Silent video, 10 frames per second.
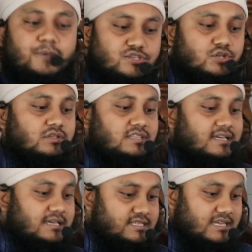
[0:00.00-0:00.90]
পেছন
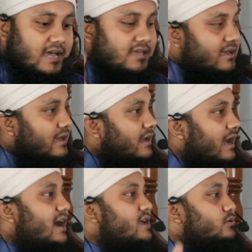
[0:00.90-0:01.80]
থেকে যায় আর
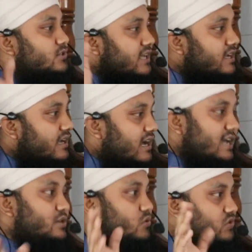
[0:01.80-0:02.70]
হাই হোসাইন
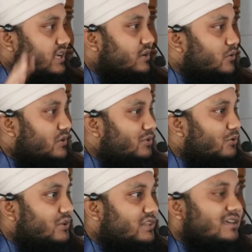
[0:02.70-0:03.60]
হাই হোসাইন করতে
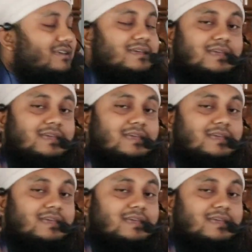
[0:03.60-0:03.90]
করতে